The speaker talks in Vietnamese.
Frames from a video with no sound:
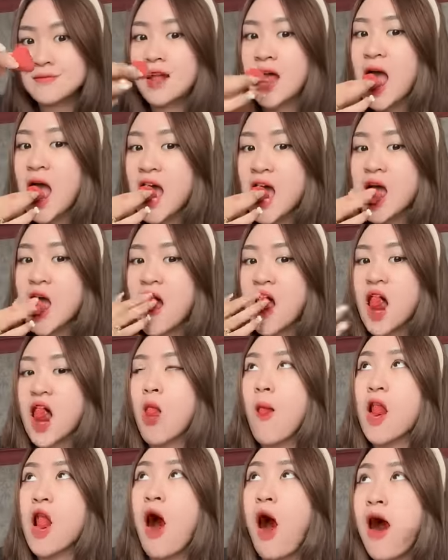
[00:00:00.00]
Ta nói mới cắn
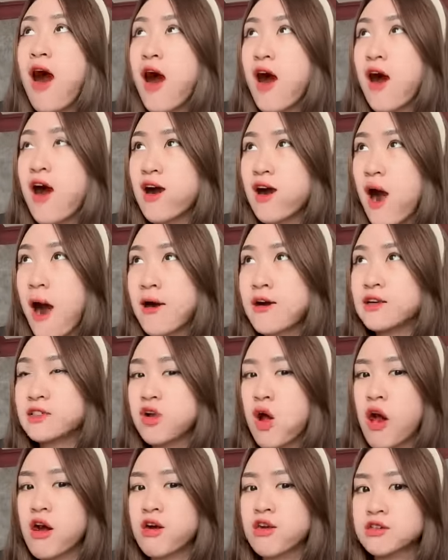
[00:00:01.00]
vô nó giòn rộp
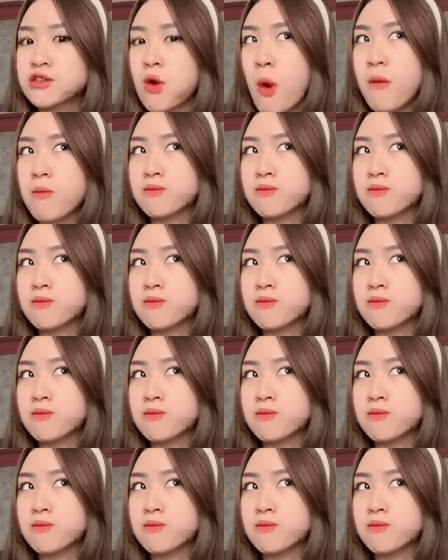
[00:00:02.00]
rộp đã tay dễ